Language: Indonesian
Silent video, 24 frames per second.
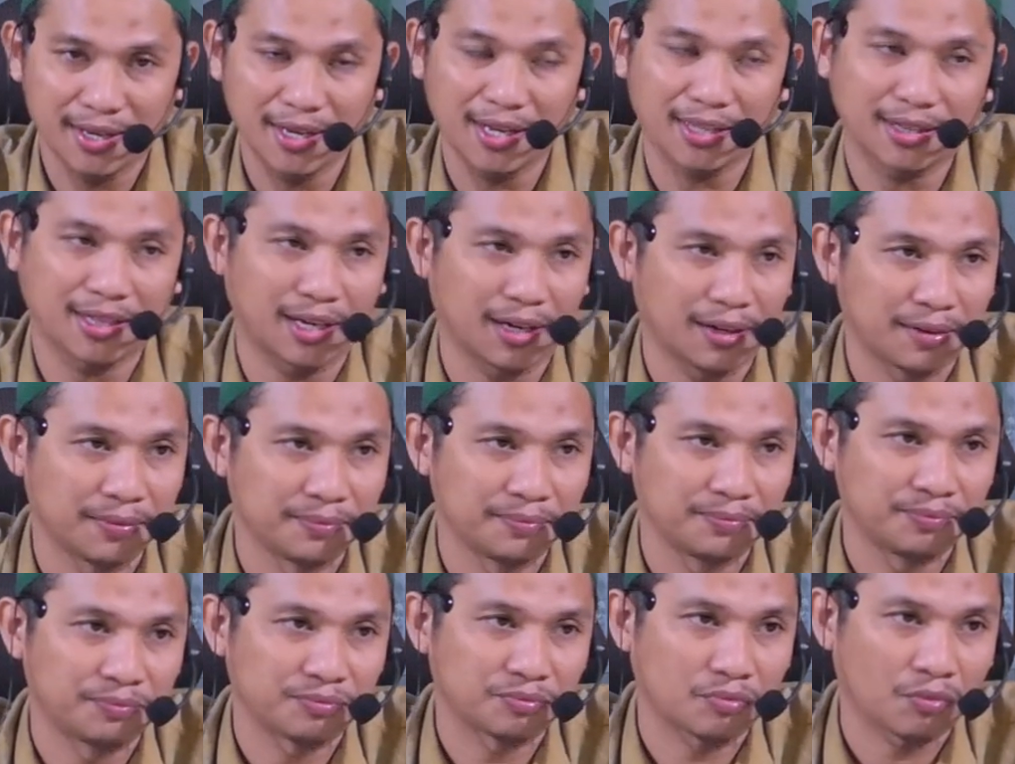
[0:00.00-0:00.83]
datar.
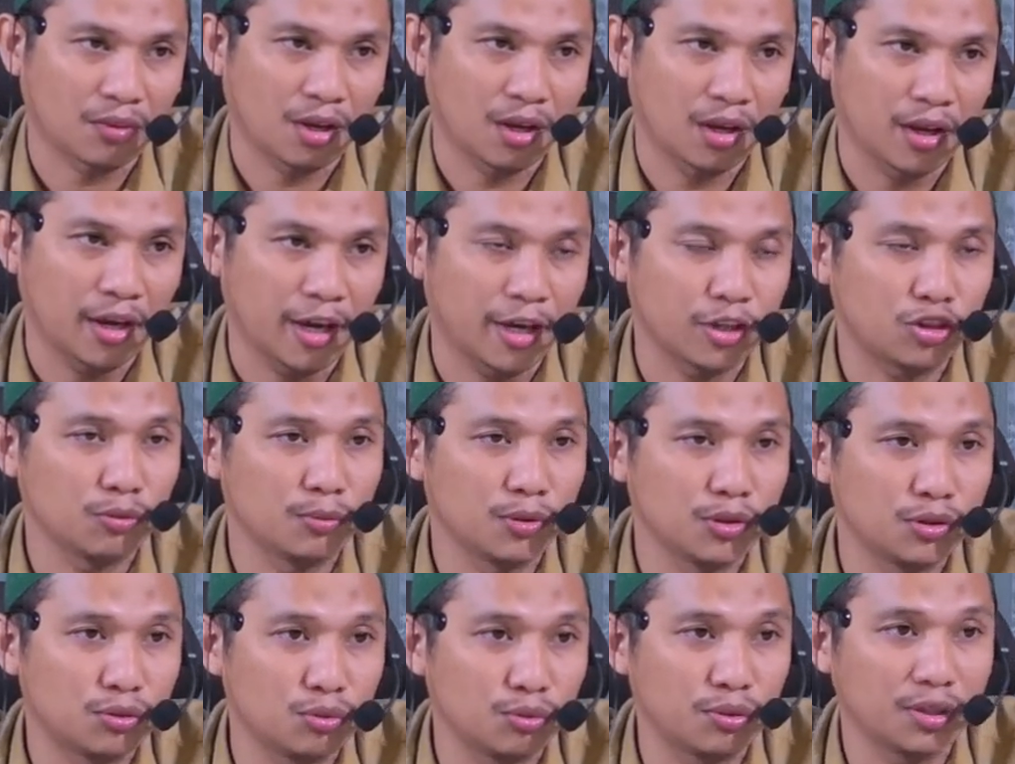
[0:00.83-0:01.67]
Itu
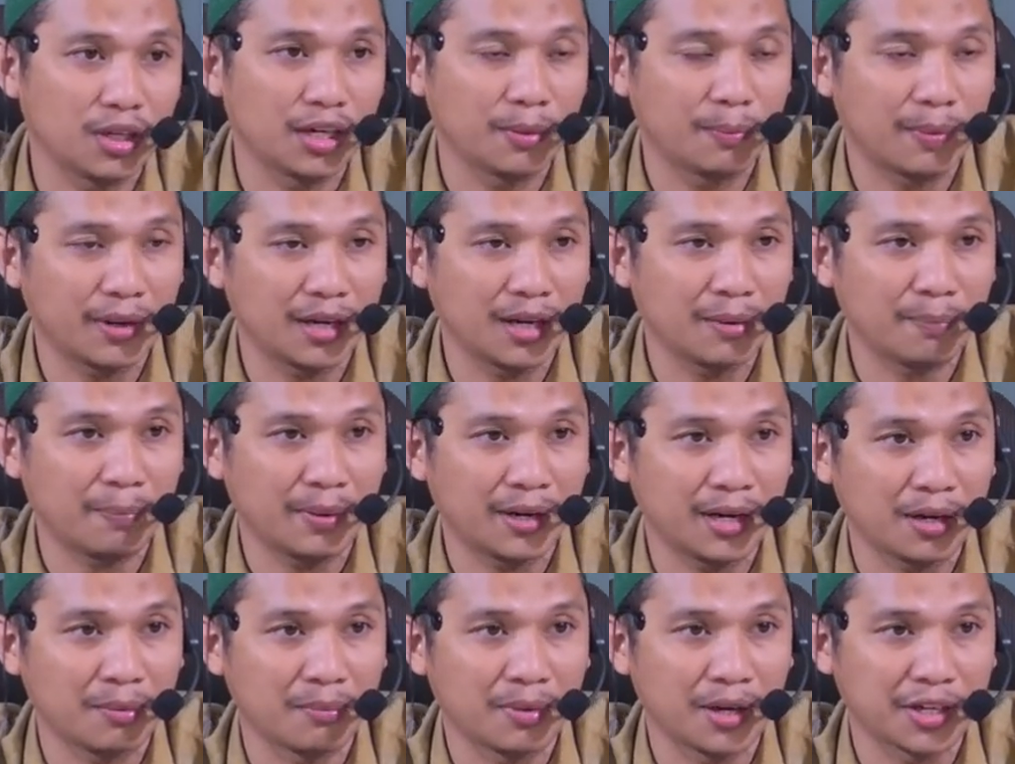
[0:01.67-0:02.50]
bentuk daripada
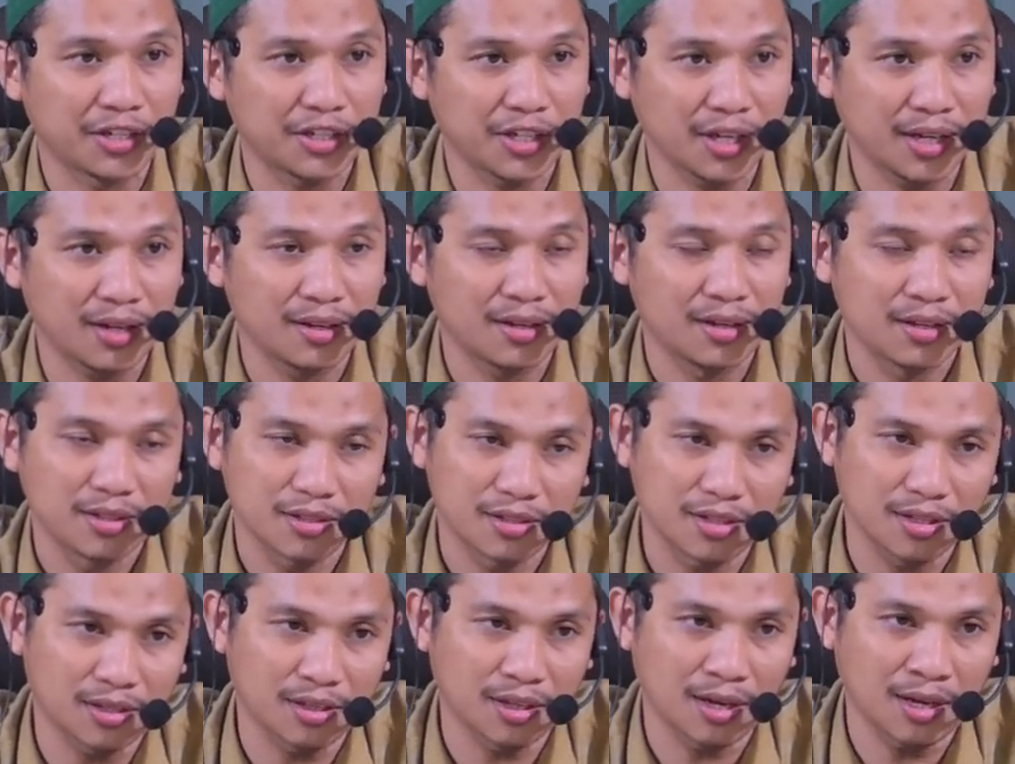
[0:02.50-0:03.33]
padang masyar
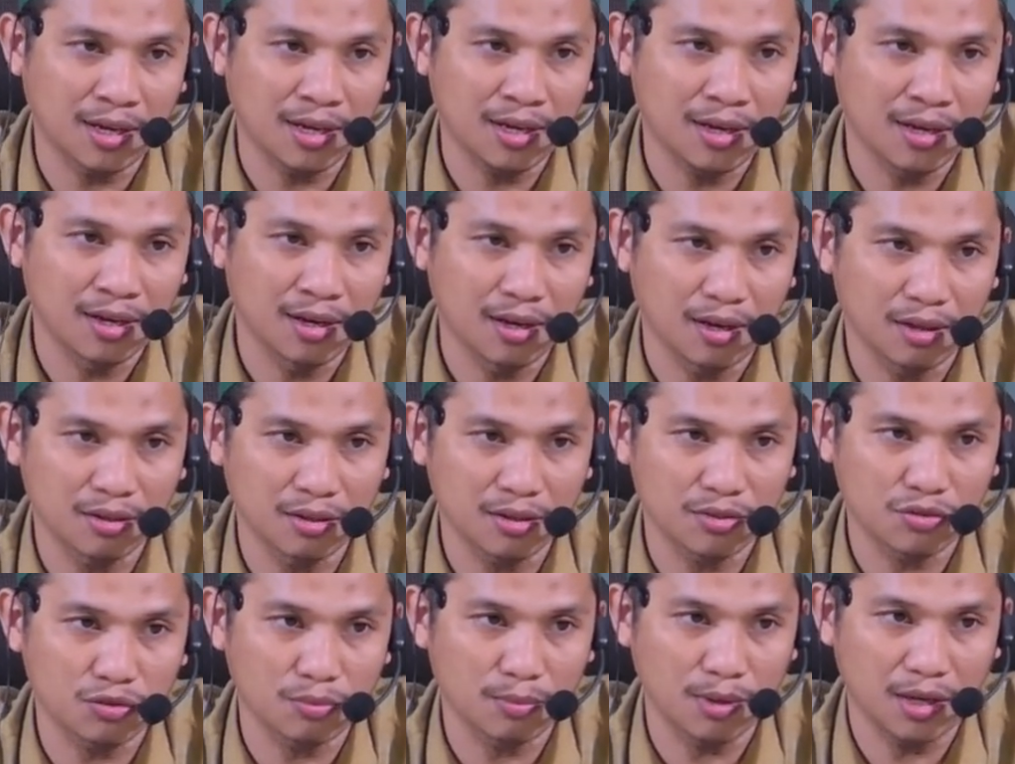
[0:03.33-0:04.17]
setelah
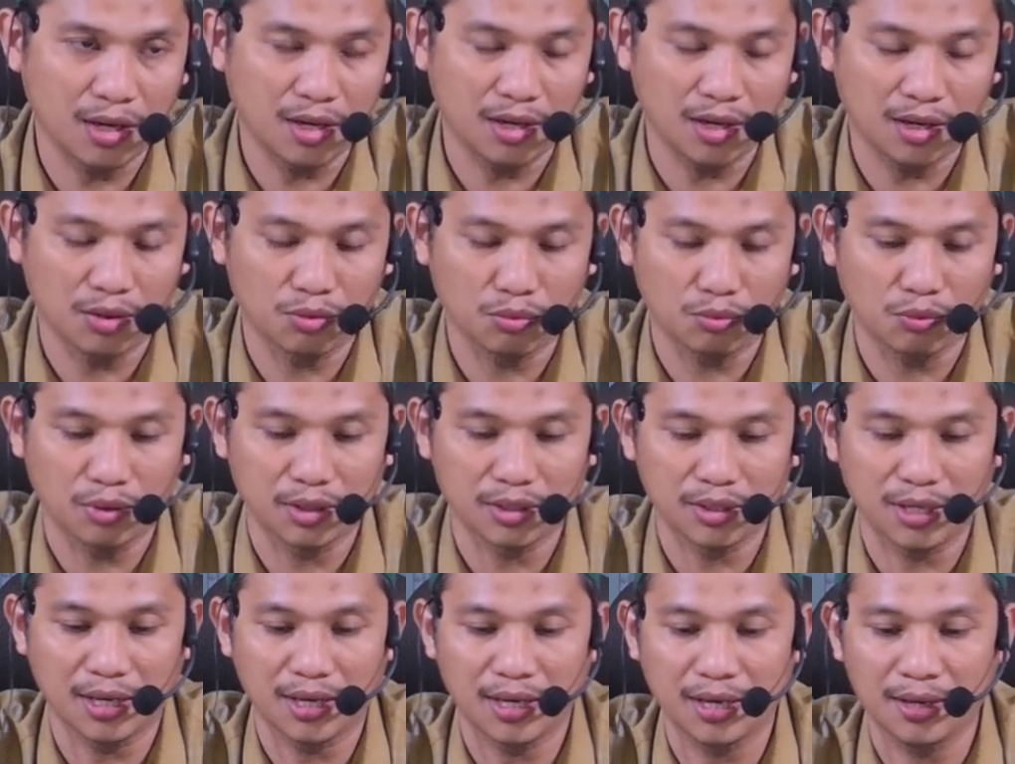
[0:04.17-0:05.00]
Allah Subhanahu
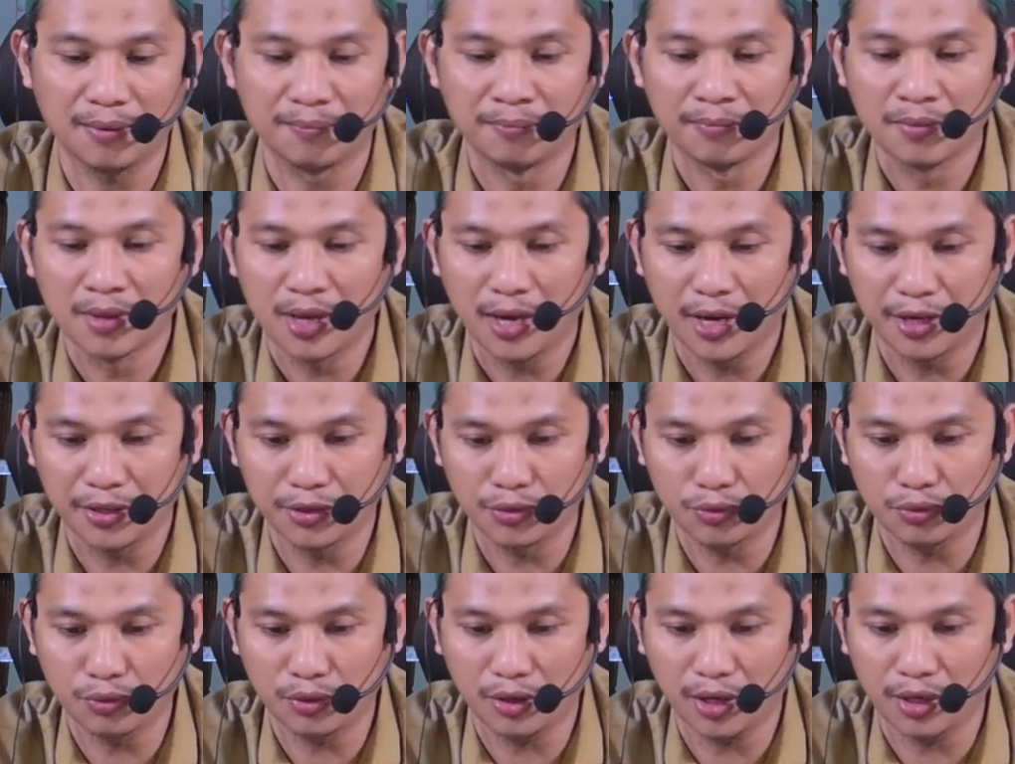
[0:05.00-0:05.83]
wa taala
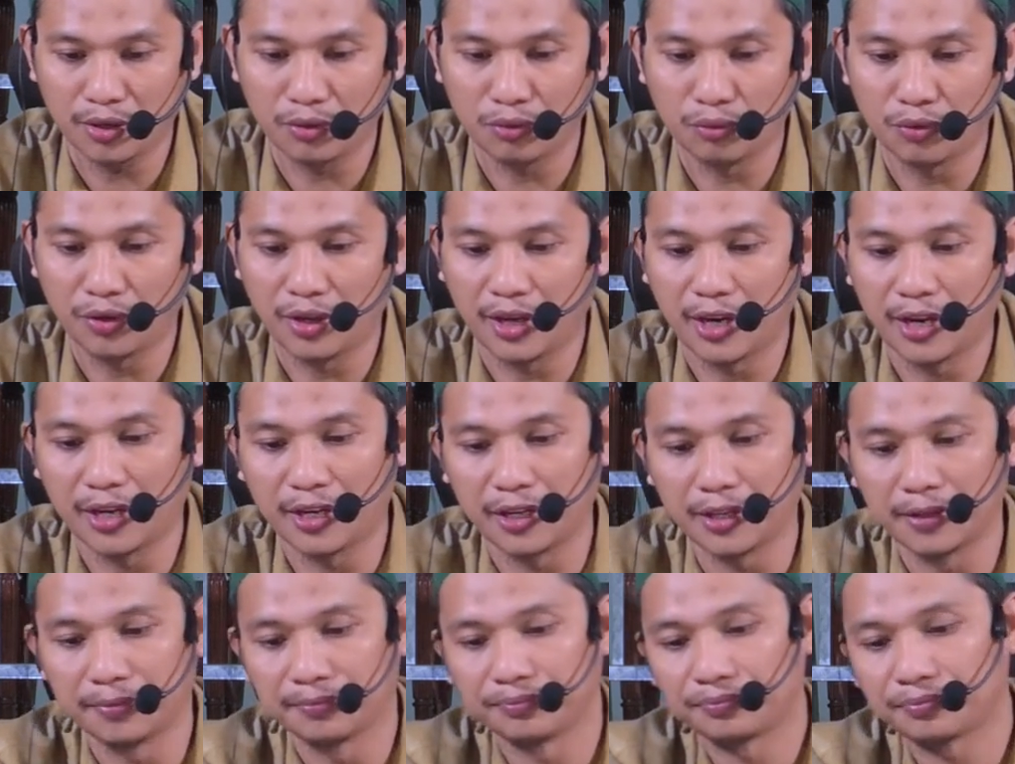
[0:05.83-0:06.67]
hancurkan dunia
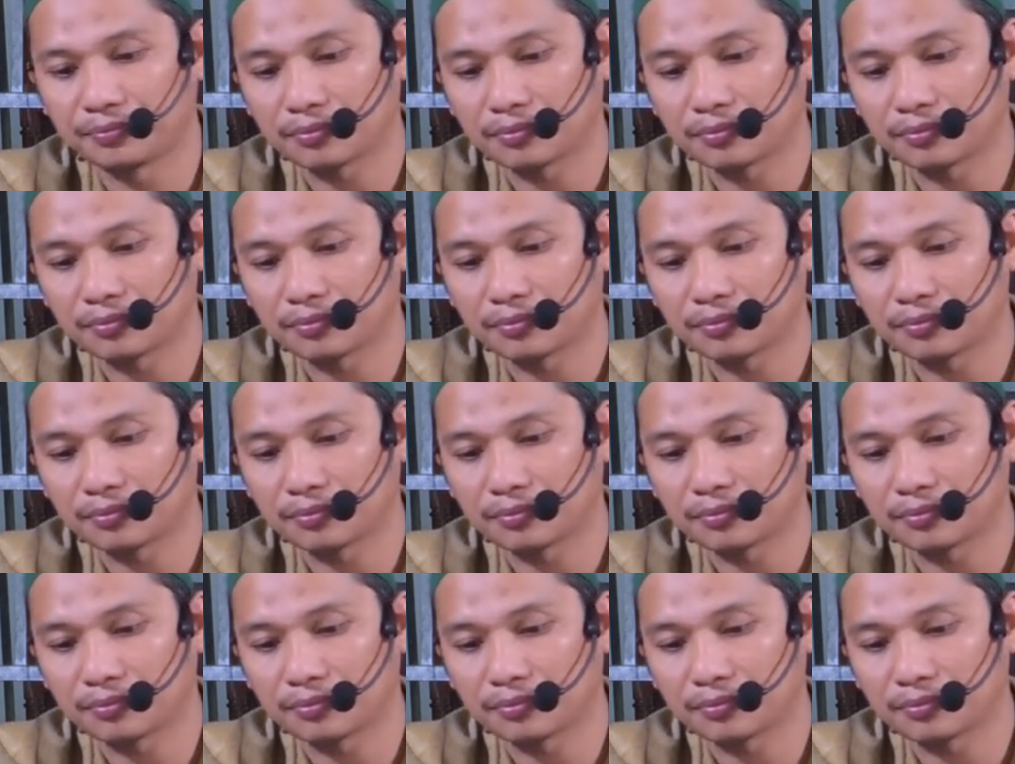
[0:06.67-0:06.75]
ini.